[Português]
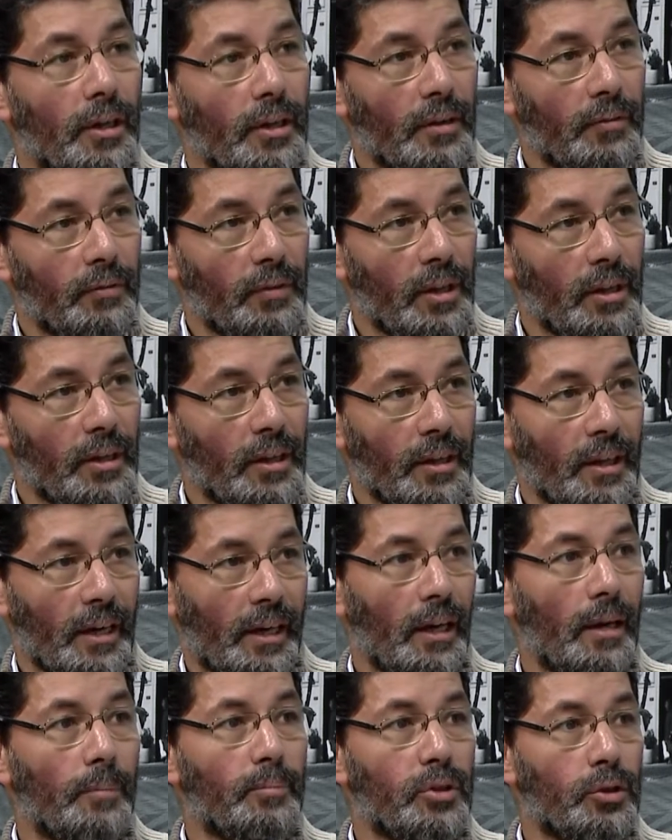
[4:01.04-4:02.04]
da vida
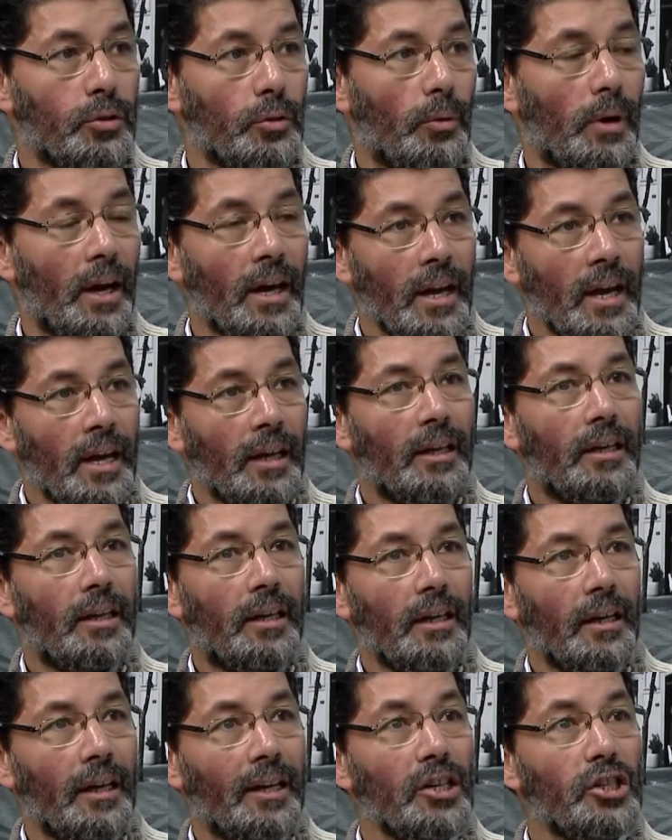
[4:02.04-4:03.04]
daquela pessoa,
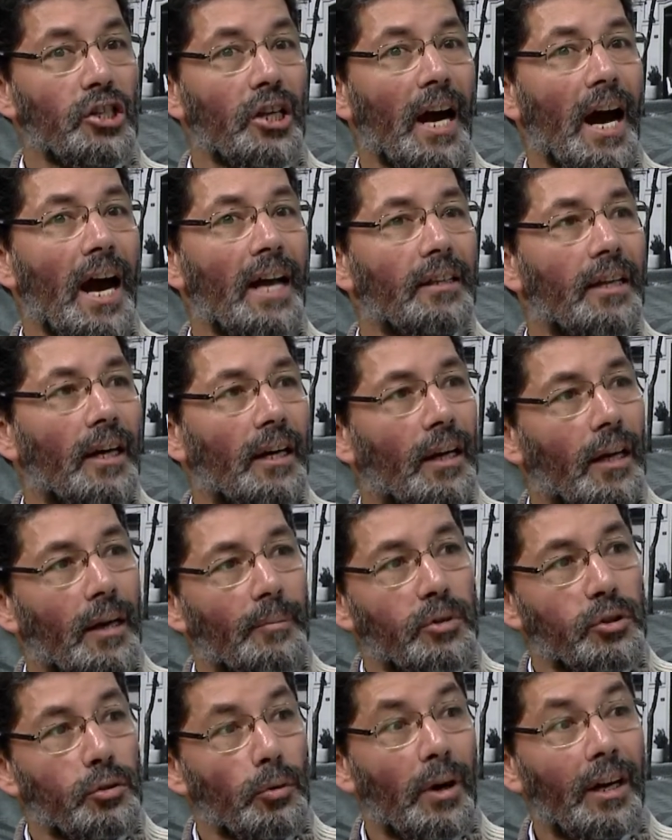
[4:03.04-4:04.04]
que resgata aquela
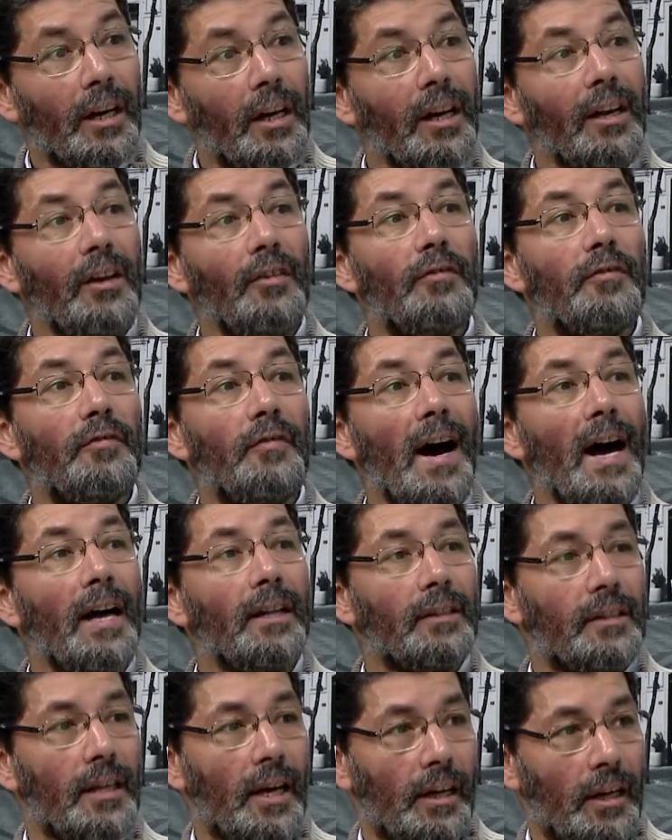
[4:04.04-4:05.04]
pessoa, que
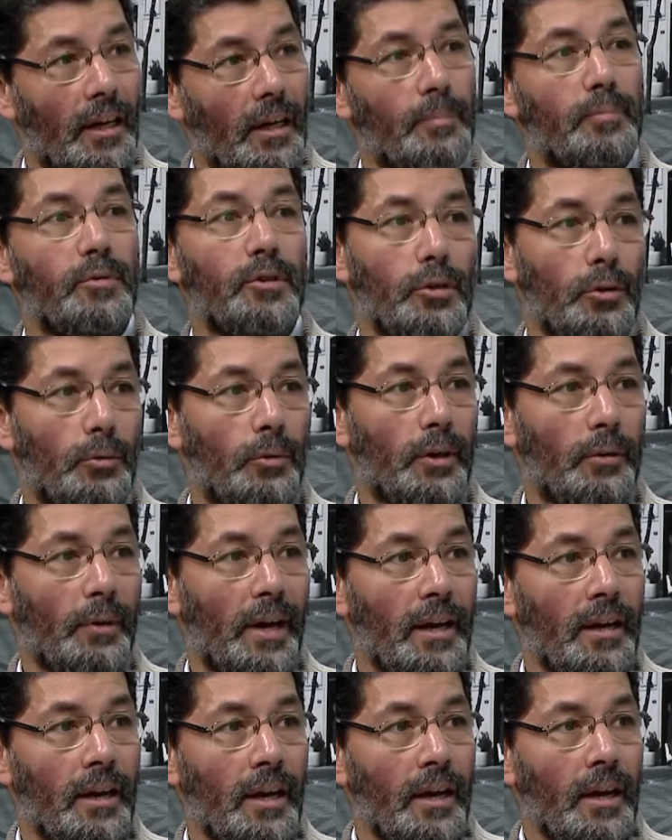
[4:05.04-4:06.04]
levanta aquela pessoa, não
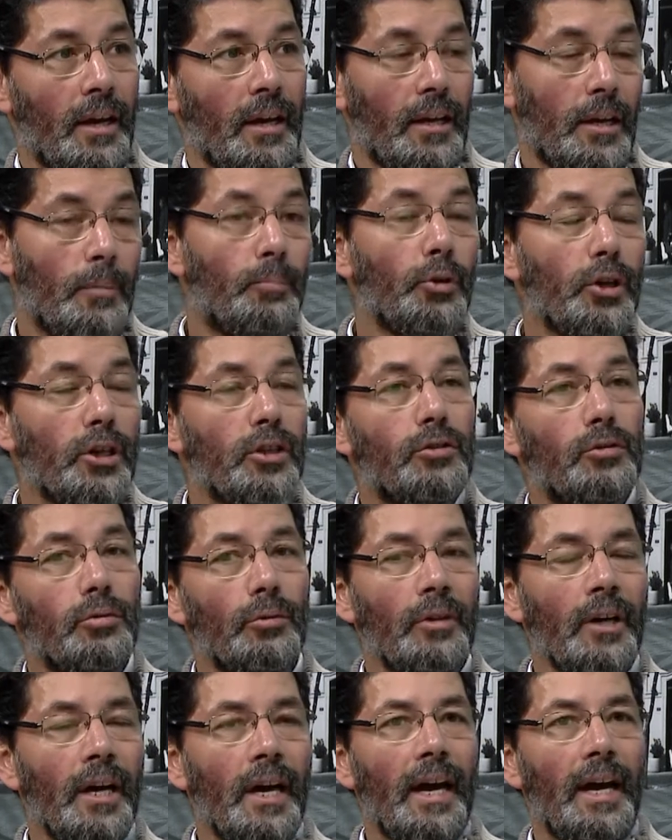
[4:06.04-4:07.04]
é? E por
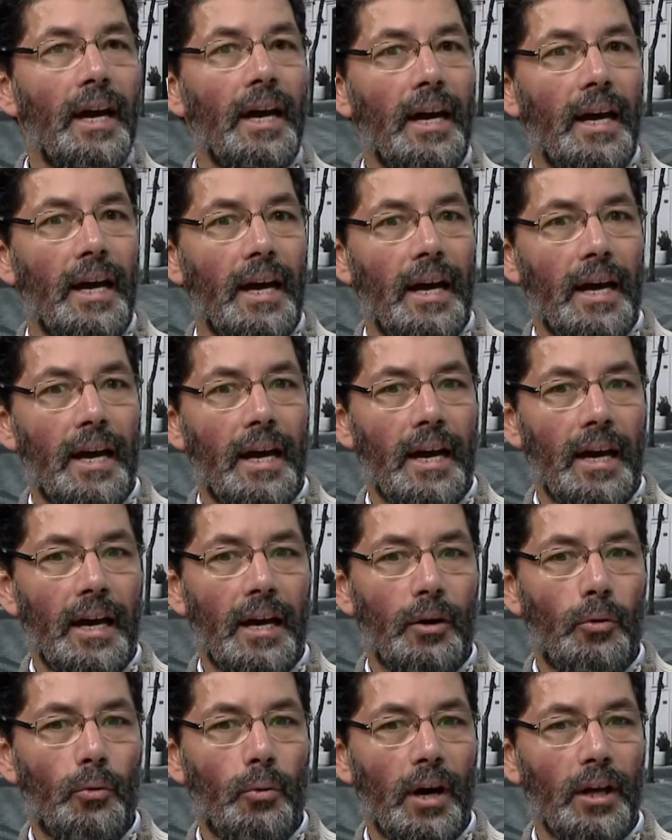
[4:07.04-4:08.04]
isso,
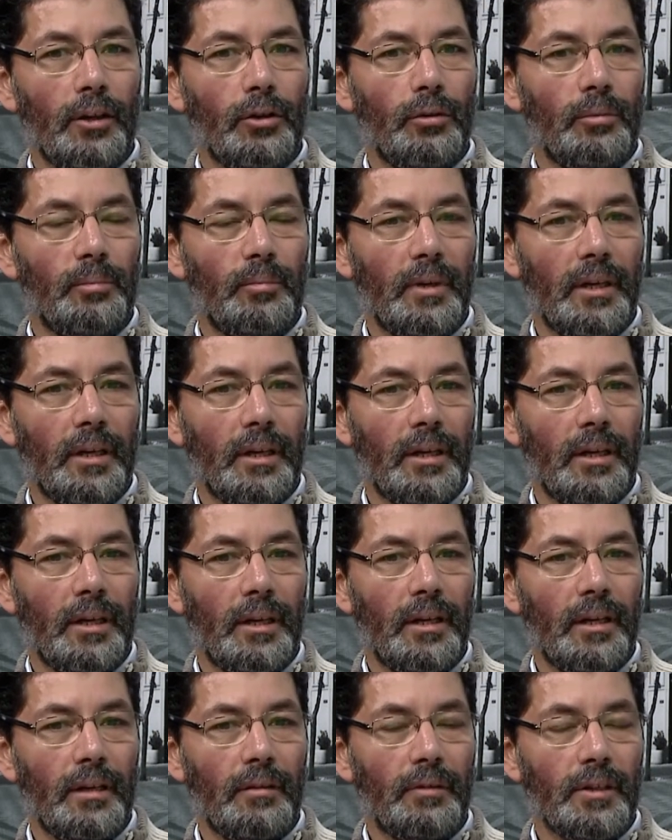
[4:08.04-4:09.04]
ah, quando me,
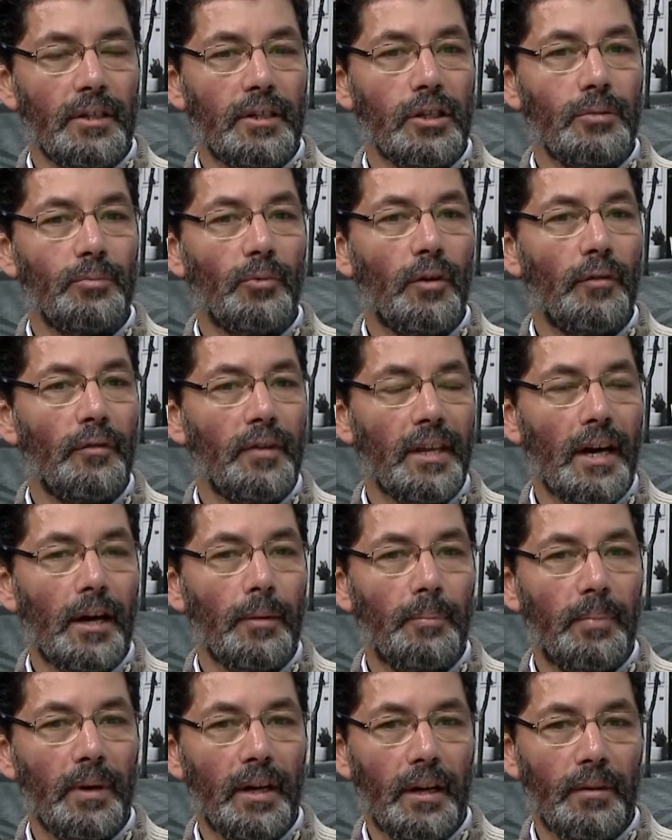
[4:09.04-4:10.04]
vocês me convidaram
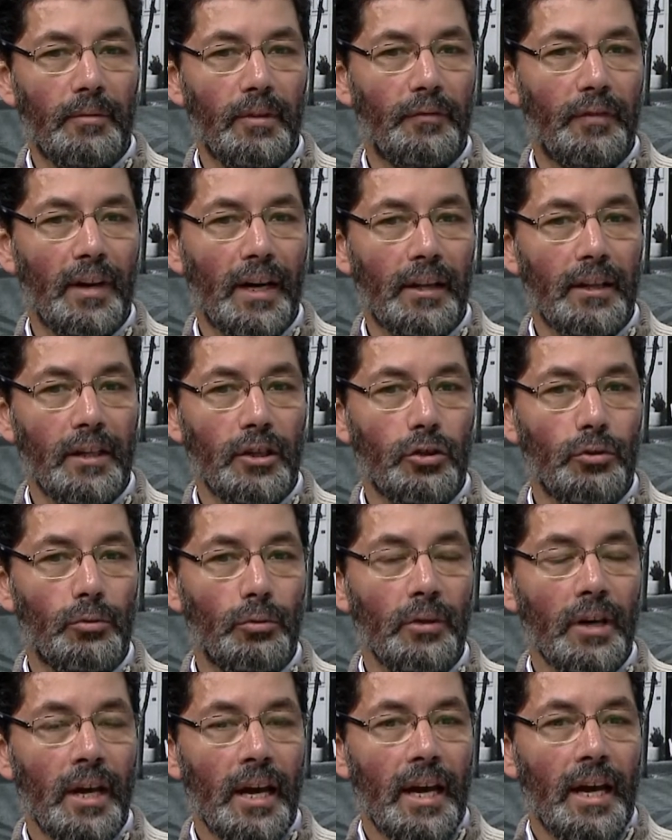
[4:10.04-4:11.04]
para vir falar
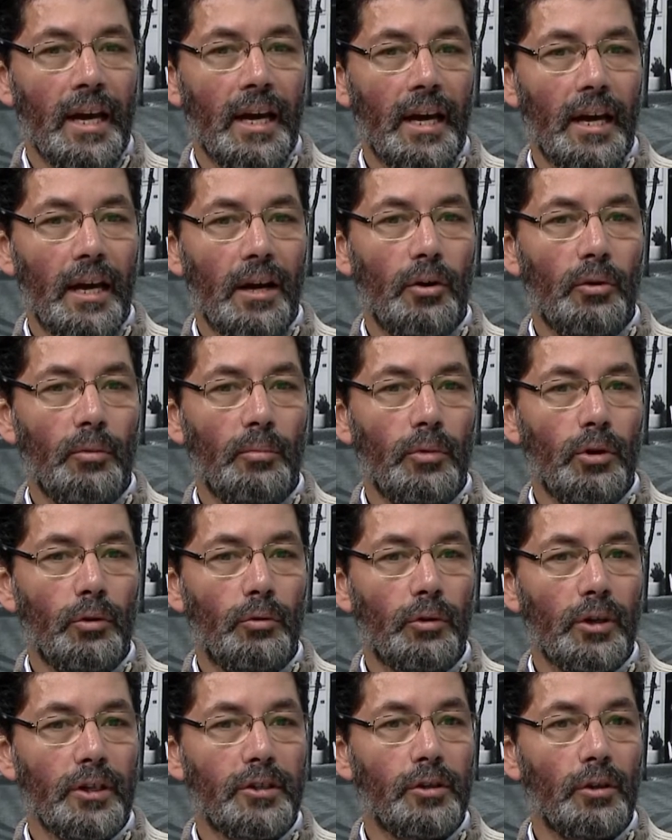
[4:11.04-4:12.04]
disto, ah, o meu
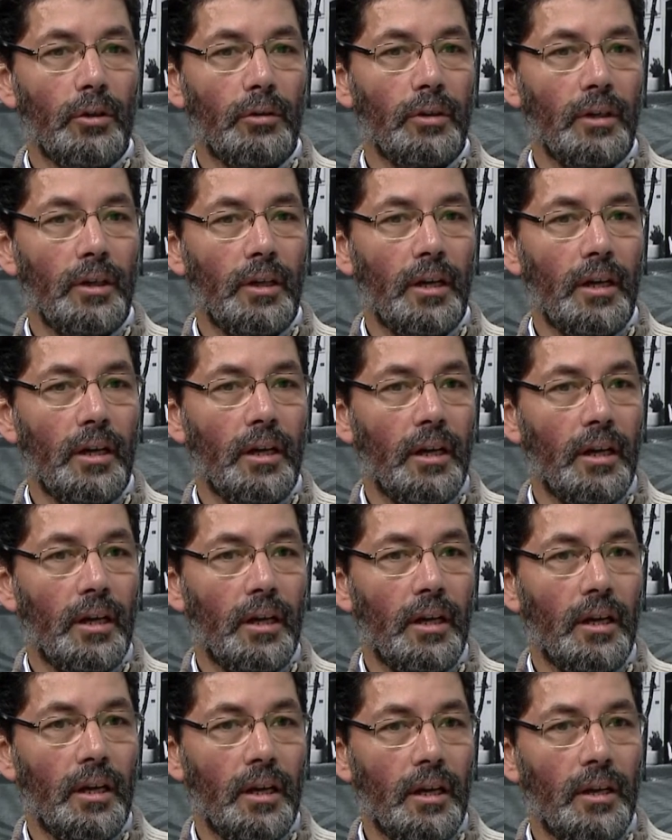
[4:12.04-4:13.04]
coração,
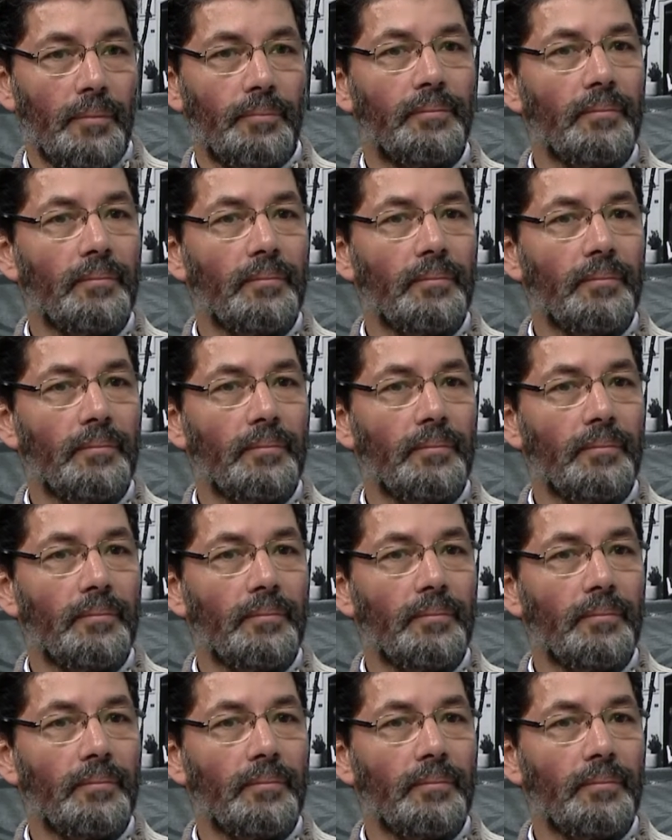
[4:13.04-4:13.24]
ah,